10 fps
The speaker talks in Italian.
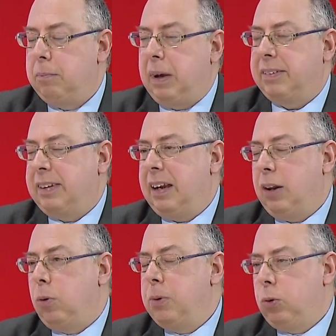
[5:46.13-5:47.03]
ma se ne
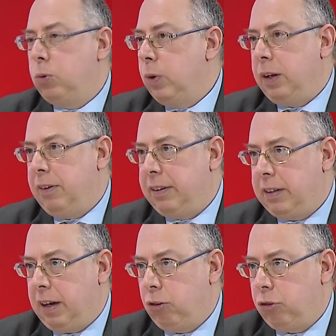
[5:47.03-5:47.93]
nomino due deve
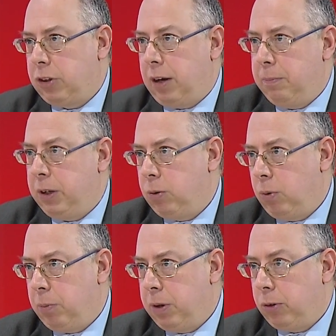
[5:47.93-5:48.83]
essere necessariamente
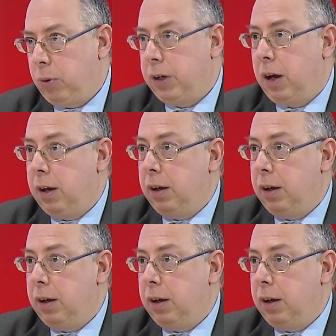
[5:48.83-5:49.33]
un uomo e una donna.